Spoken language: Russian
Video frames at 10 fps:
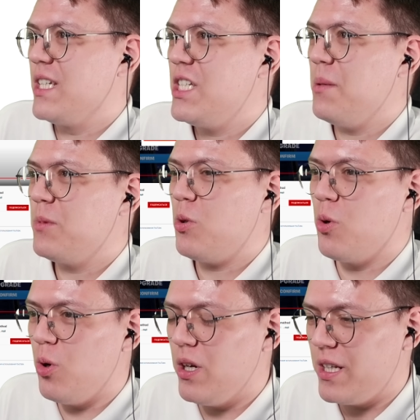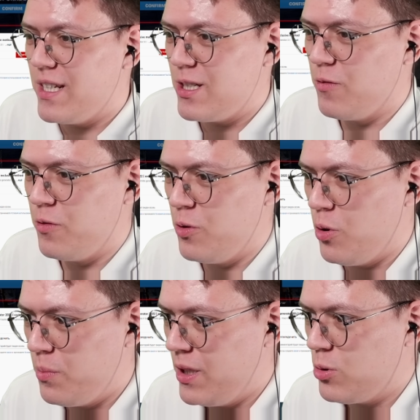зачем такой ролик, если в
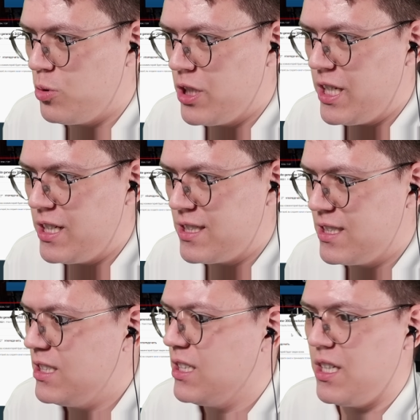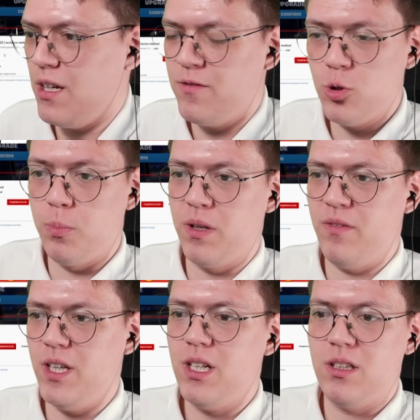нем нету никаких ссылок. Я все
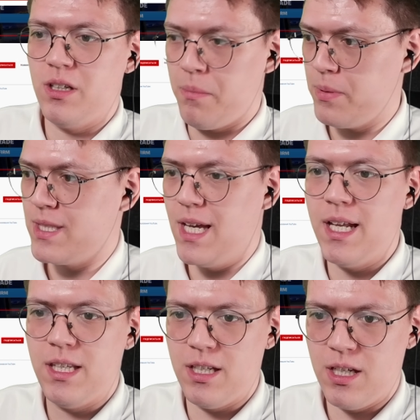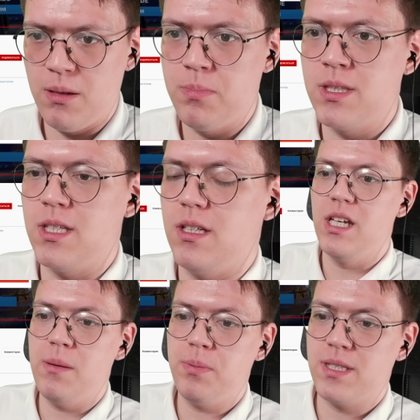проверил, и описание, и, опис...
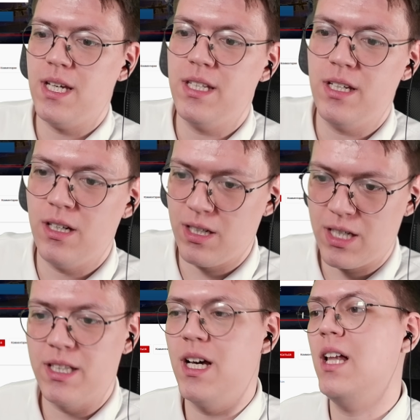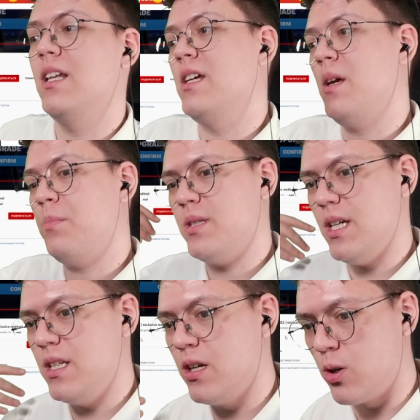и описание канала, и
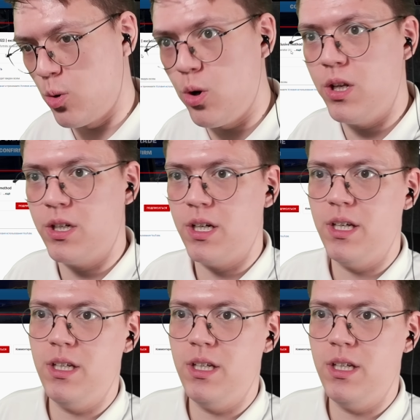описание ролика,